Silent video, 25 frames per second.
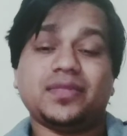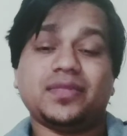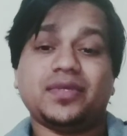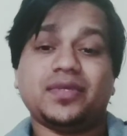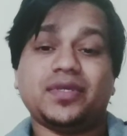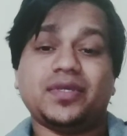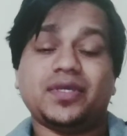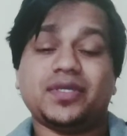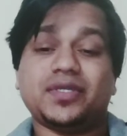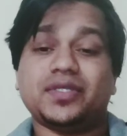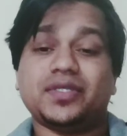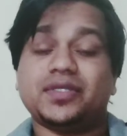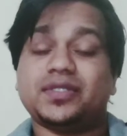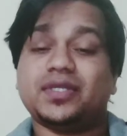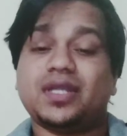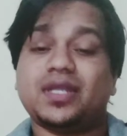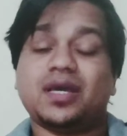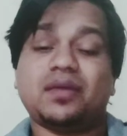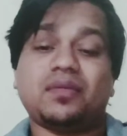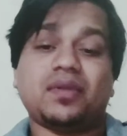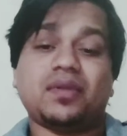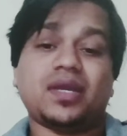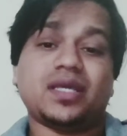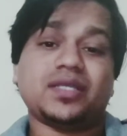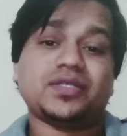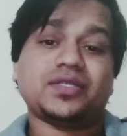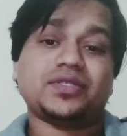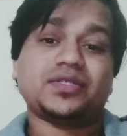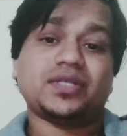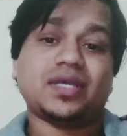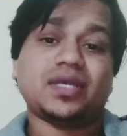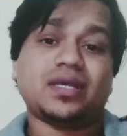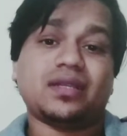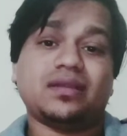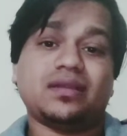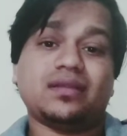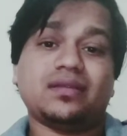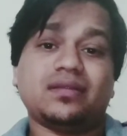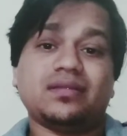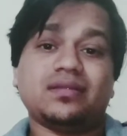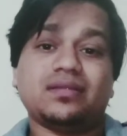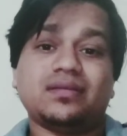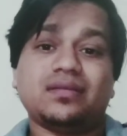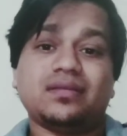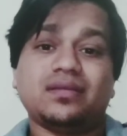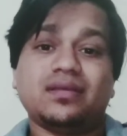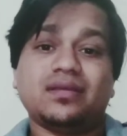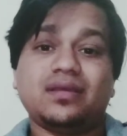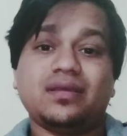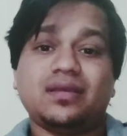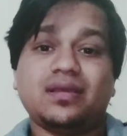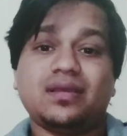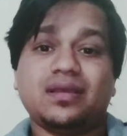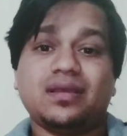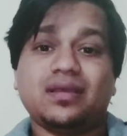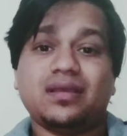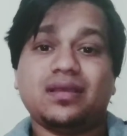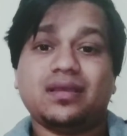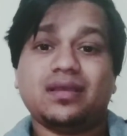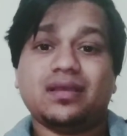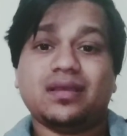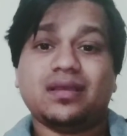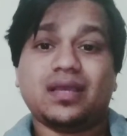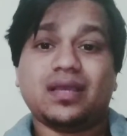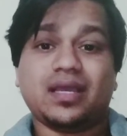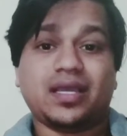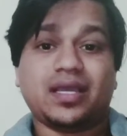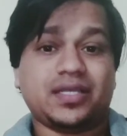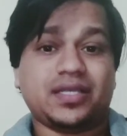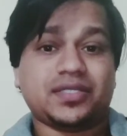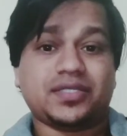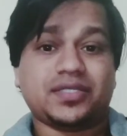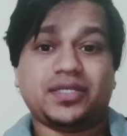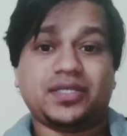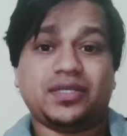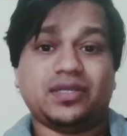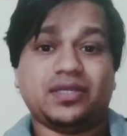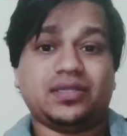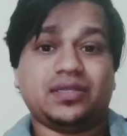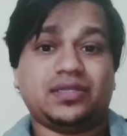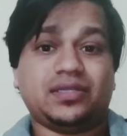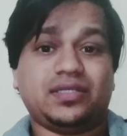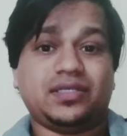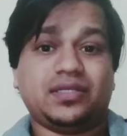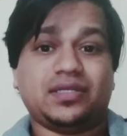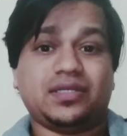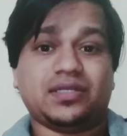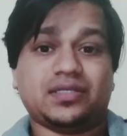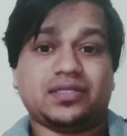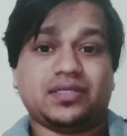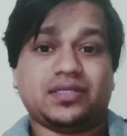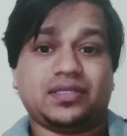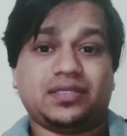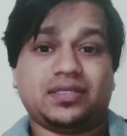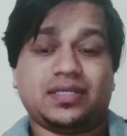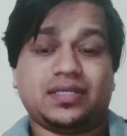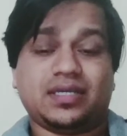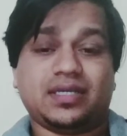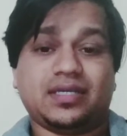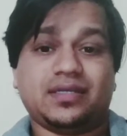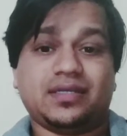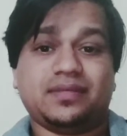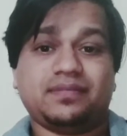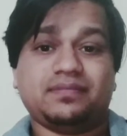एक इतना बड़ा स्टार ऐसी गलती कर सकता है